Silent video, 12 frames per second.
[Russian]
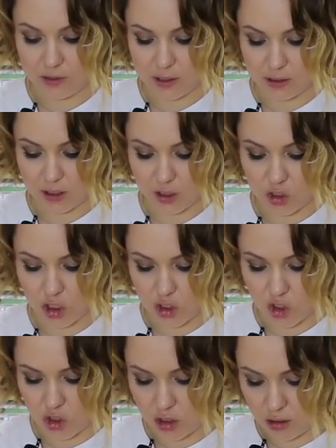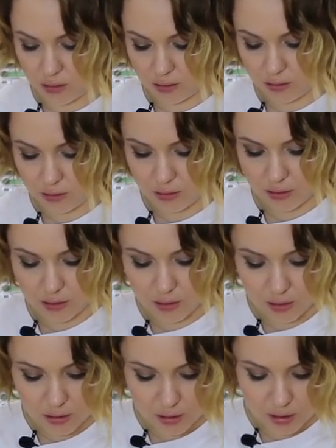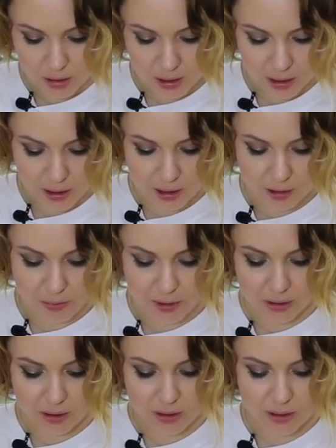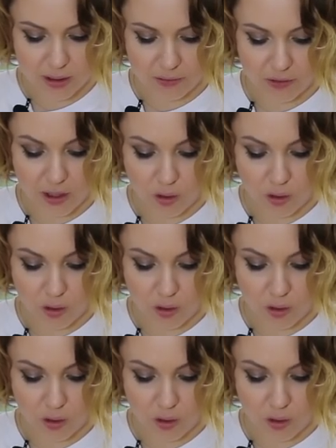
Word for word: все торчащие края наполнителя в